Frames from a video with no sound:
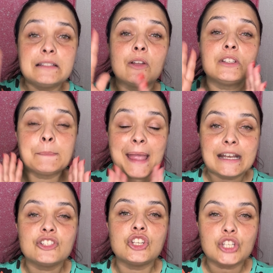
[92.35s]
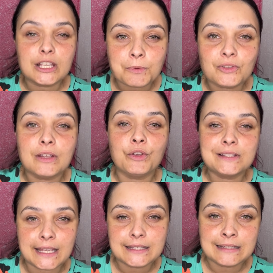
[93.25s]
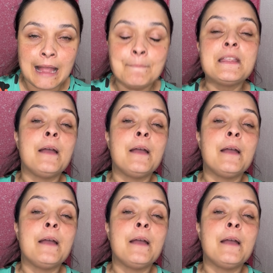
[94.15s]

Então espera a gente responder vocês, tá?